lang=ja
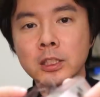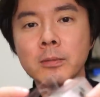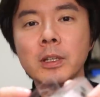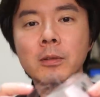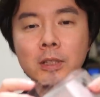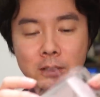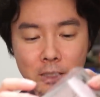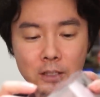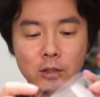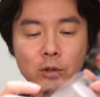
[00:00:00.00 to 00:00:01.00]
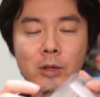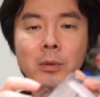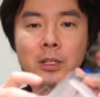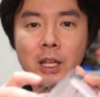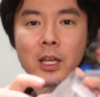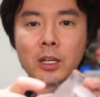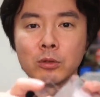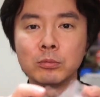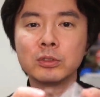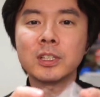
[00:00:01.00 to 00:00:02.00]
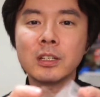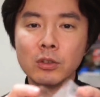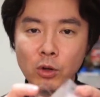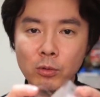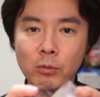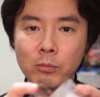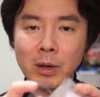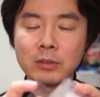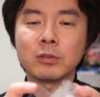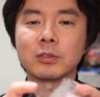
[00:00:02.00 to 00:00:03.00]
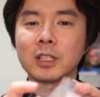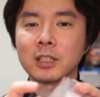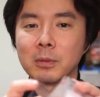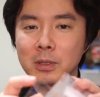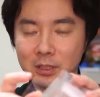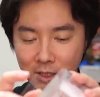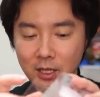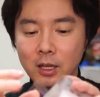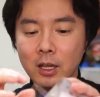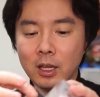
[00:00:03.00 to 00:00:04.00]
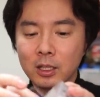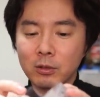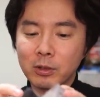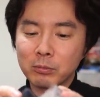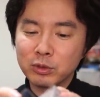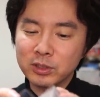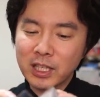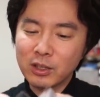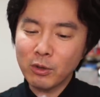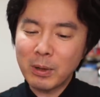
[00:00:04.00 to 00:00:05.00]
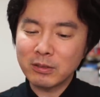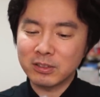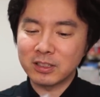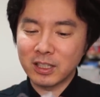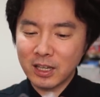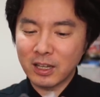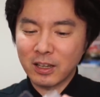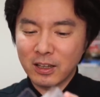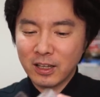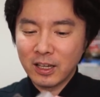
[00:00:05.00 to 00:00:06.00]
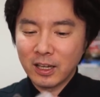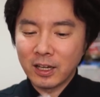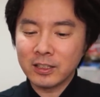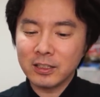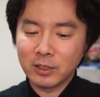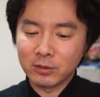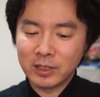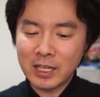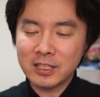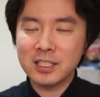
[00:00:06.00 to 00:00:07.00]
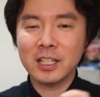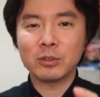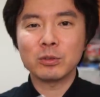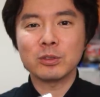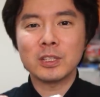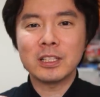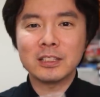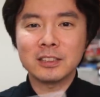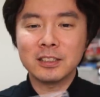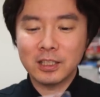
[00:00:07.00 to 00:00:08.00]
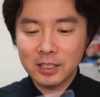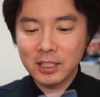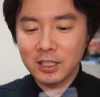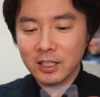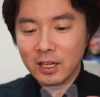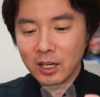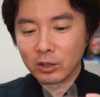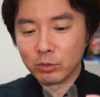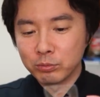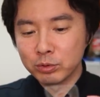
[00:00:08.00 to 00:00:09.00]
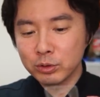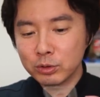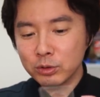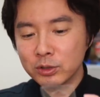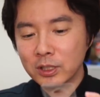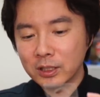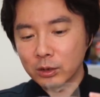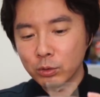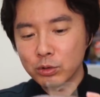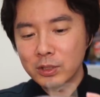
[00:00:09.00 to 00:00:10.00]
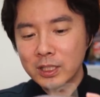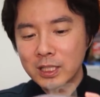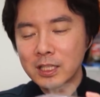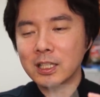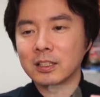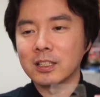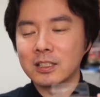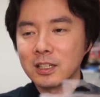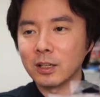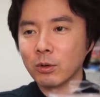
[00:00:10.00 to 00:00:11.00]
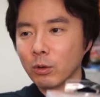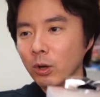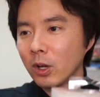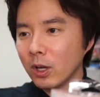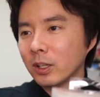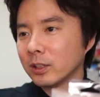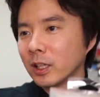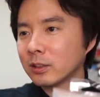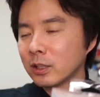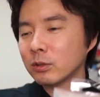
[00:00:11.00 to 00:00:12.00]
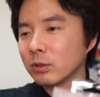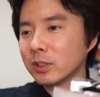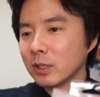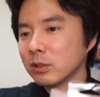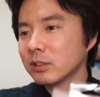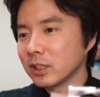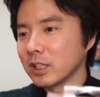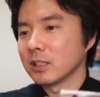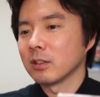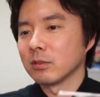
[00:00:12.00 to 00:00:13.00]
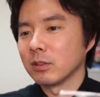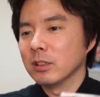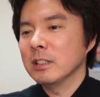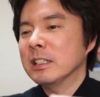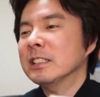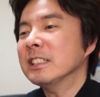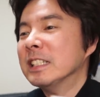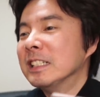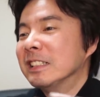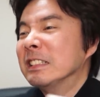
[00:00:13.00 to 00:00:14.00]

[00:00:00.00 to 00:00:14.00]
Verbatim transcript: ん、ちなみに私はですねこれまであの無線のマウスを使ってましたね、うん、でもね無線のマウスってね、うん、あれなんだよ電池が途中でなくなったりあの Bluetooth がね途中で切れちゃったりしてこうやってる時にねふって消えちゃうとねなんだ